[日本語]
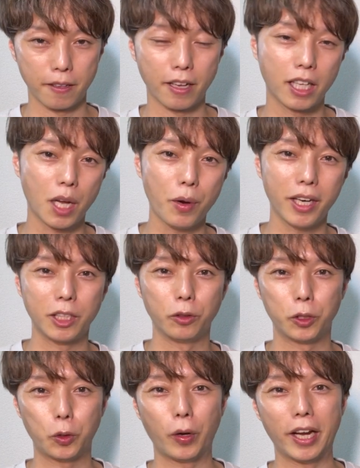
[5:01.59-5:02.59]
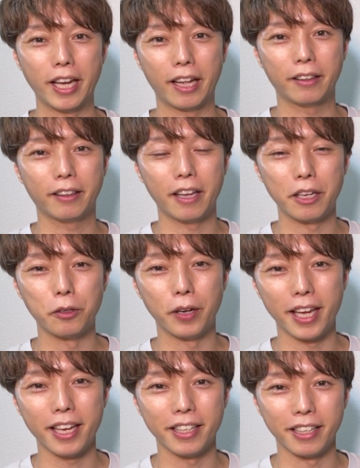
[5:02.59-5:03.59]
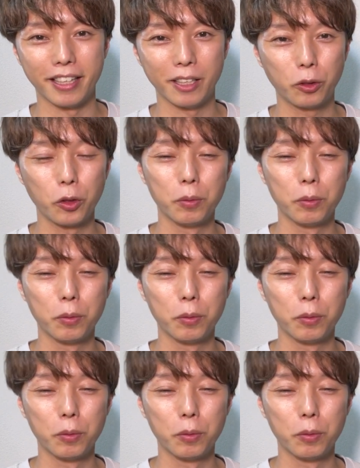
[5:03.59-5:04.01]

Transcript: 7割の人がやっている演技とい